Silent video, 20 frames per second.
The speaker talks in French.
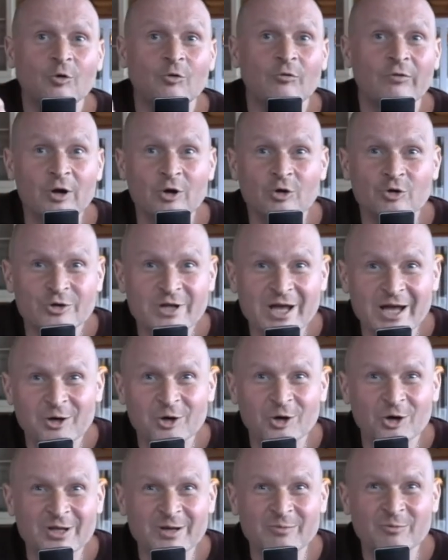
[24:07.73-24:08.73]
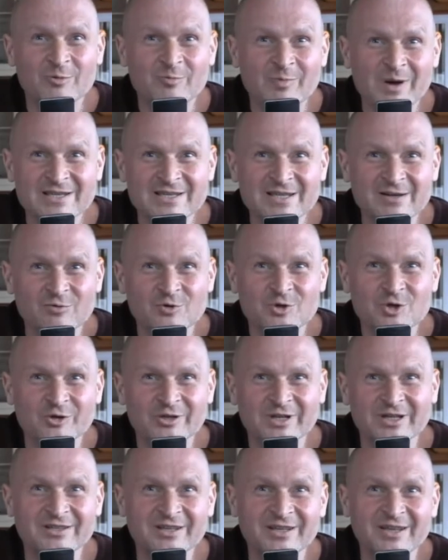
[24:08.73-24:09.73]
On va leur donner un code, un mot de passe, elles vont se
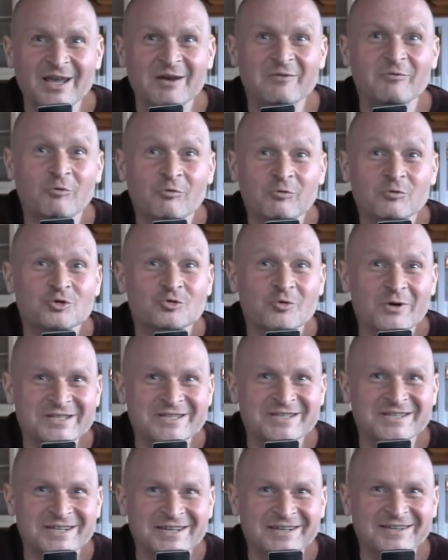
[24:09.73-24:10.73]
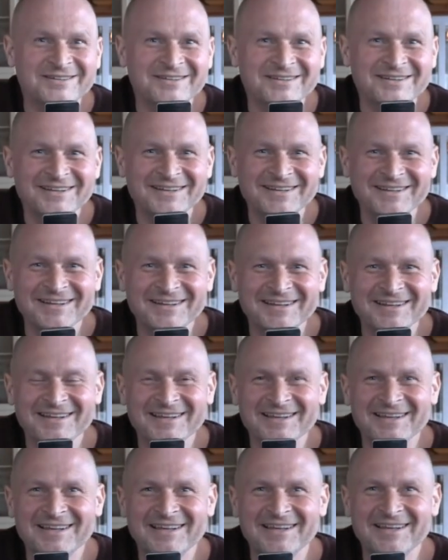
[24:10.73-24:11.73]
connecter, elles vont vous choisir
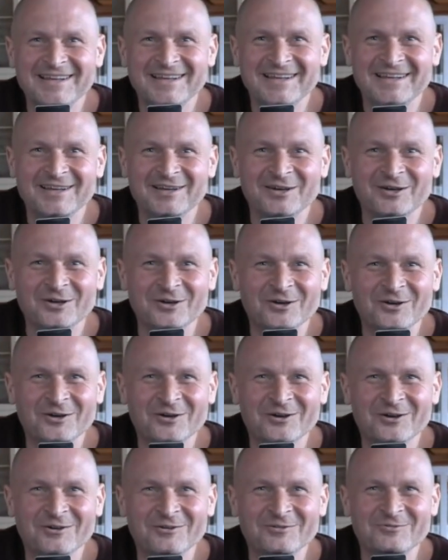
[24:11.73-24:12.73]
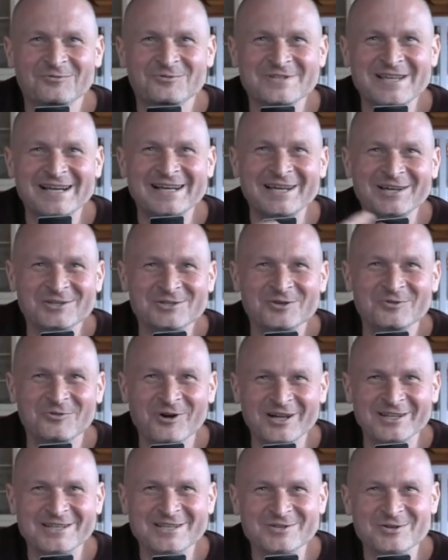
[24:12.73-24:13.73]
et euh, vous allez
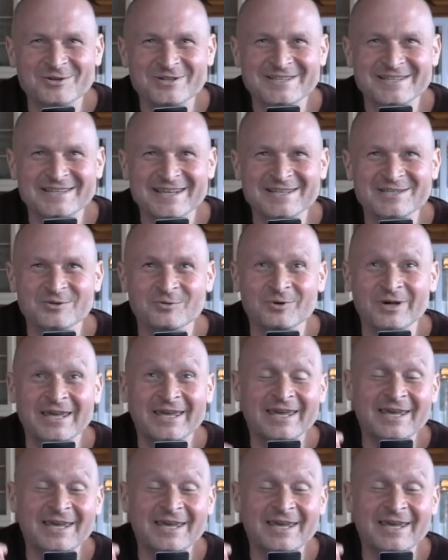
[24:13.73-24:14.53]
recevoir des sollicitations.